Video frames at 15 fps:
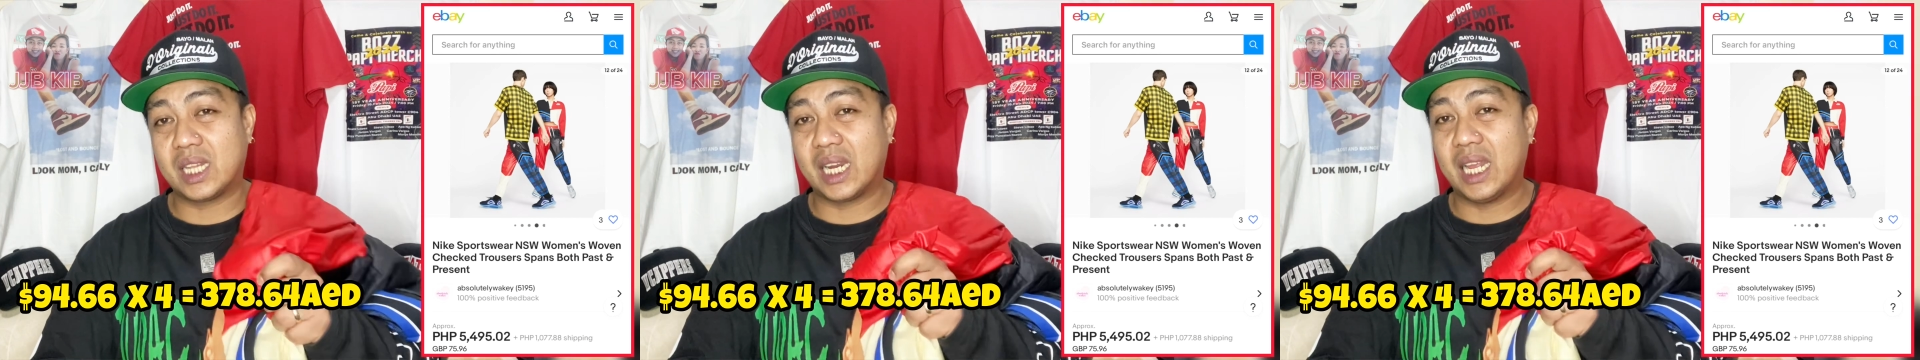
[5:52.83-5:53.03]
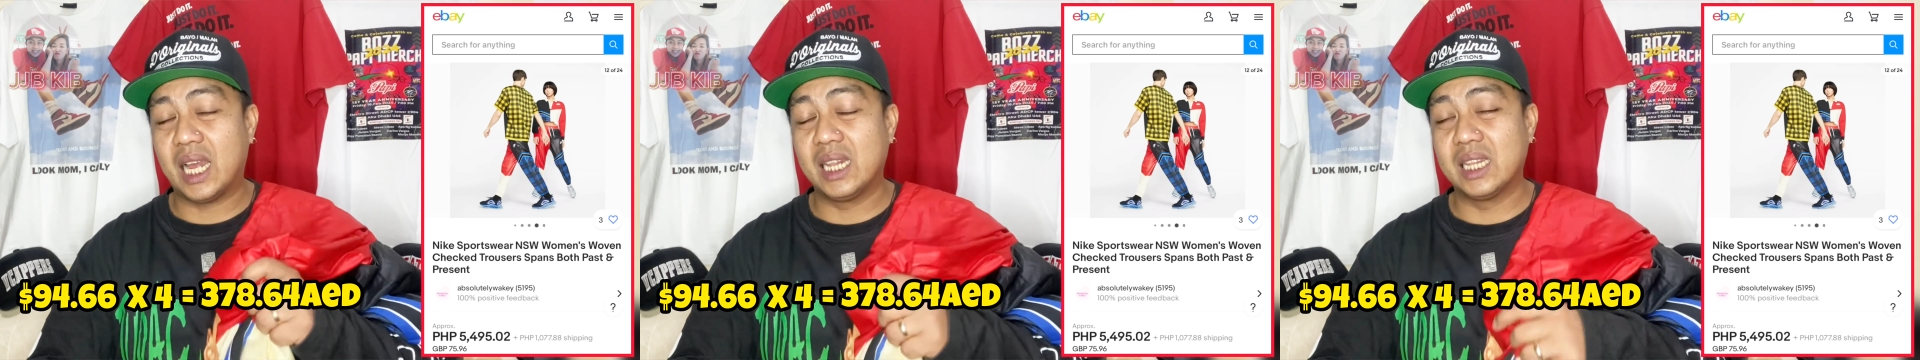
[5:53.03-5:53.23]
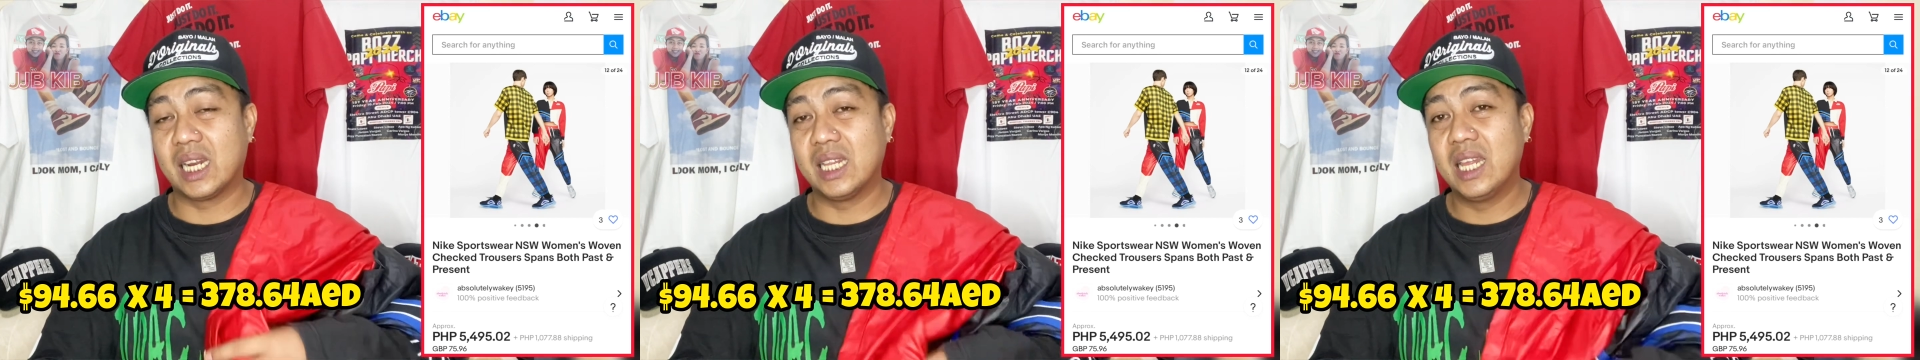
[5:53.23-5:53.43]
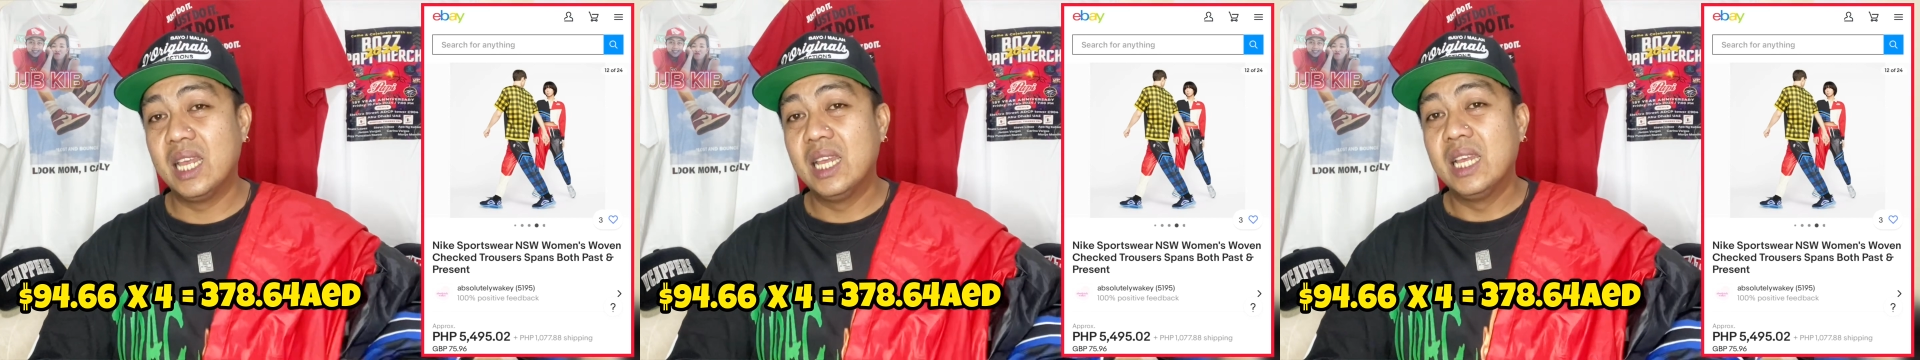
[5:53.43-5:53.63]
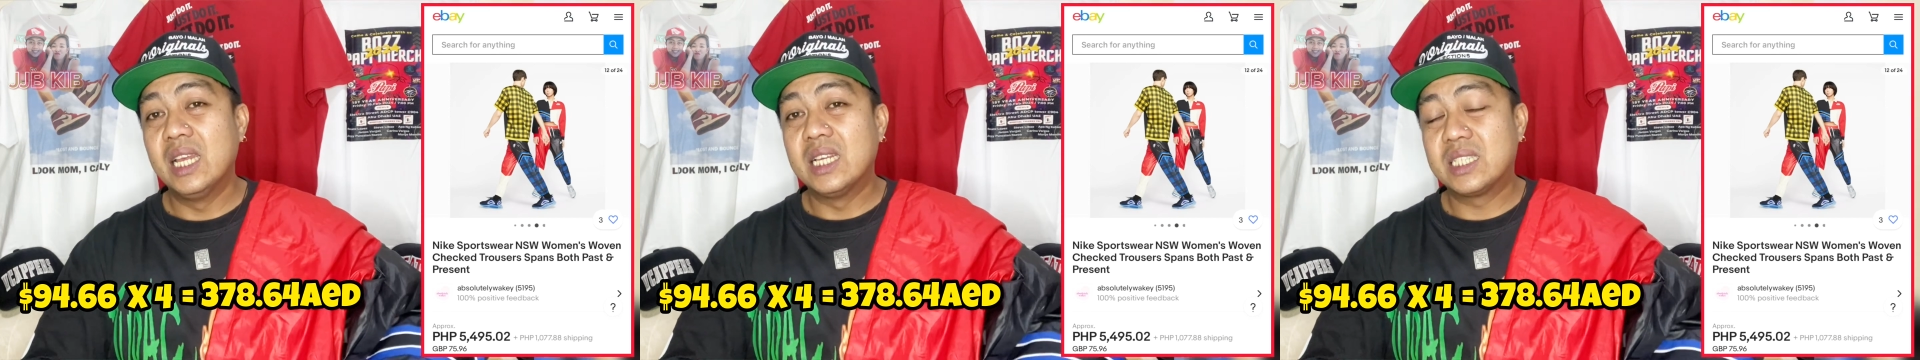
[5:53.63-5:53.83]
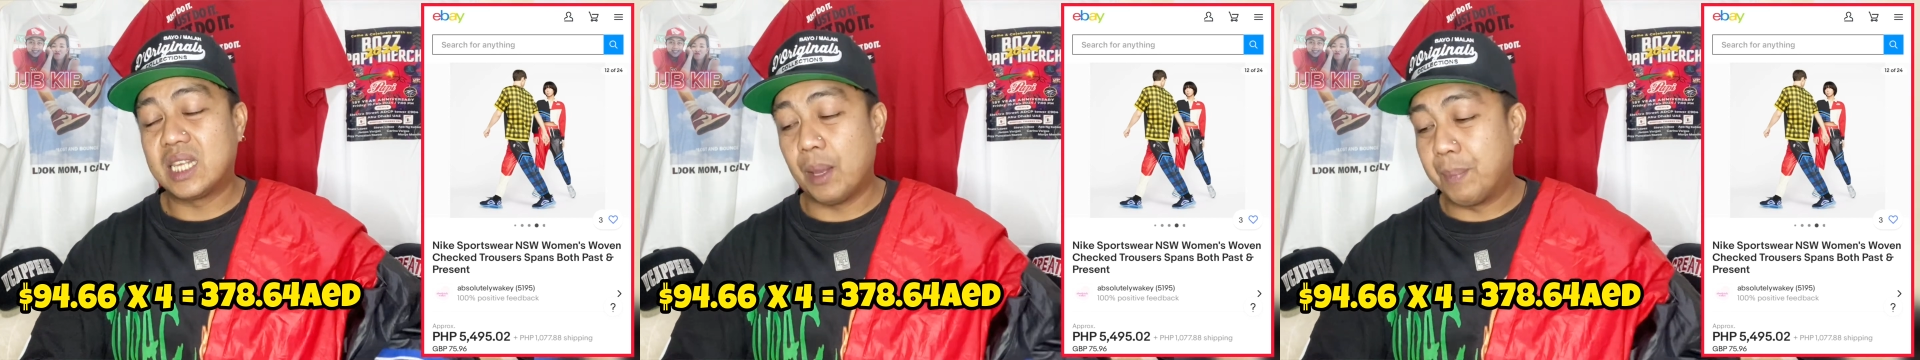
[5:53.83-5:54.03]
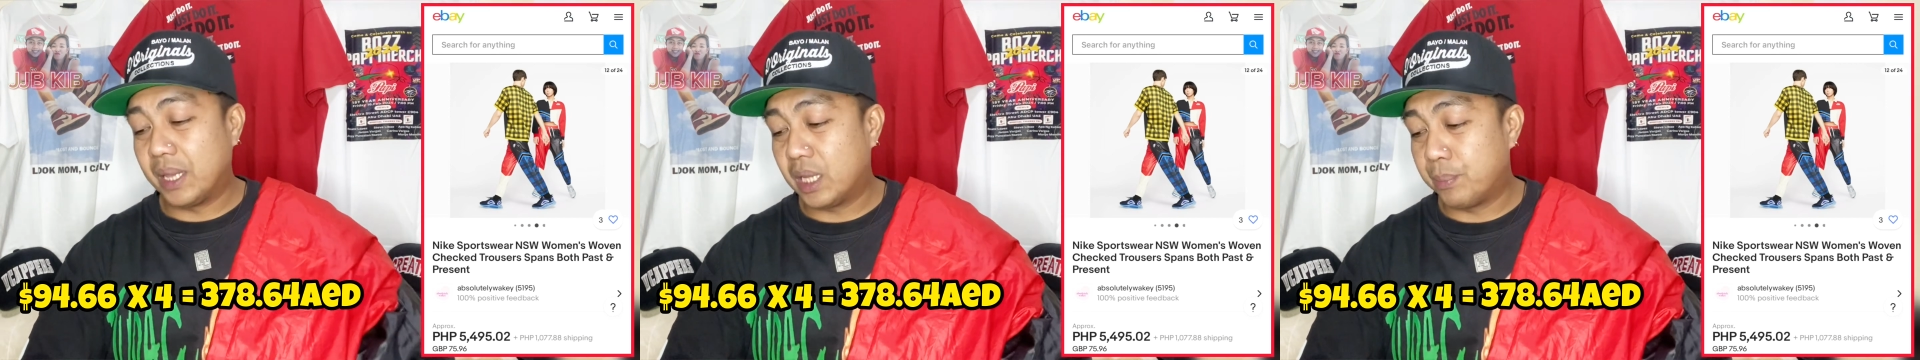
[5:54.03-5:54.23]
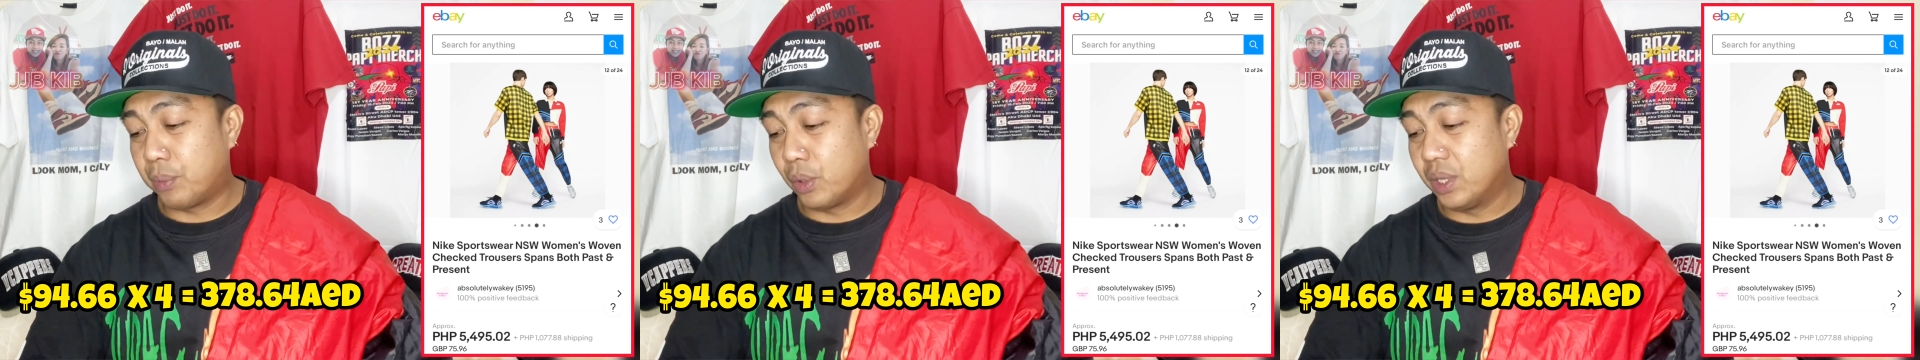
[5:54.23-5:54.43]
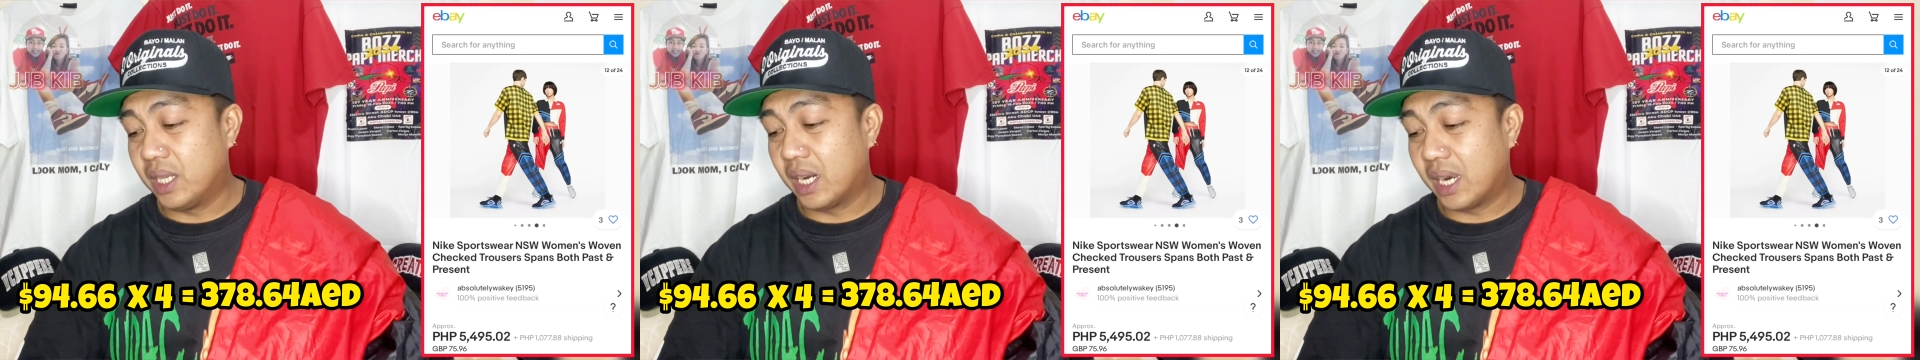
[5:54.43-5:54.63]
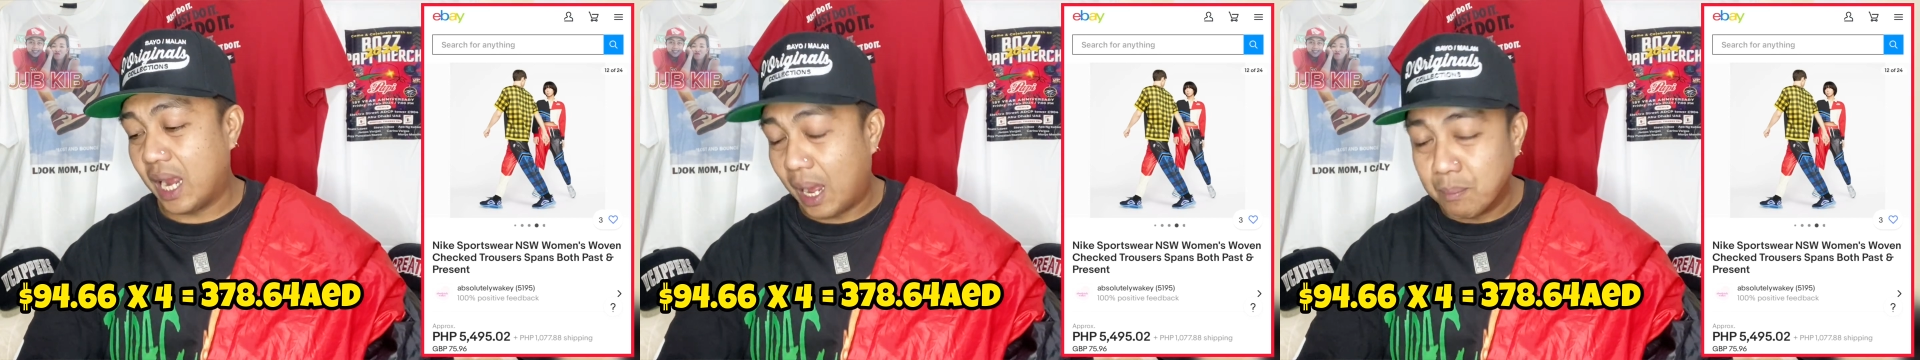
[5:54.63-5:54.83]
374
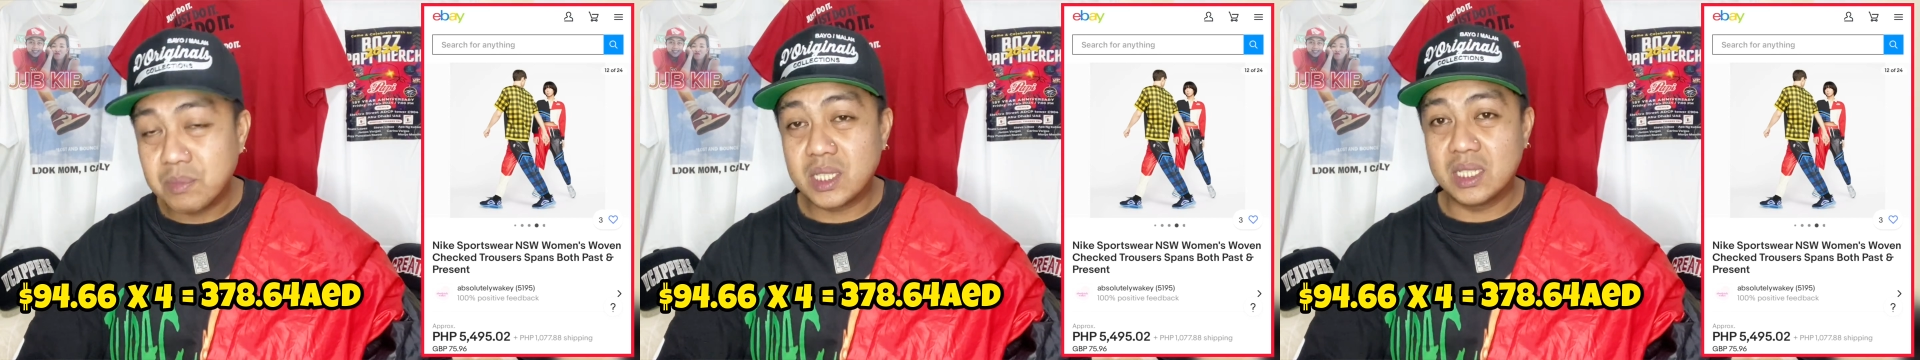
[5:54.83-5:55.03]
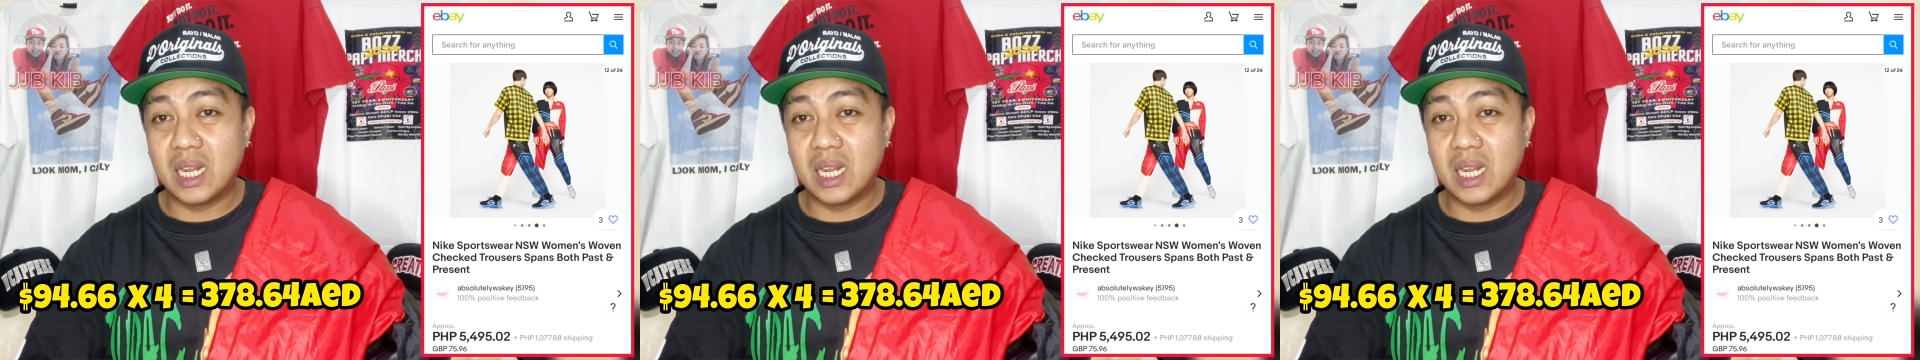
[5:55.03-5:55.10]
dirhams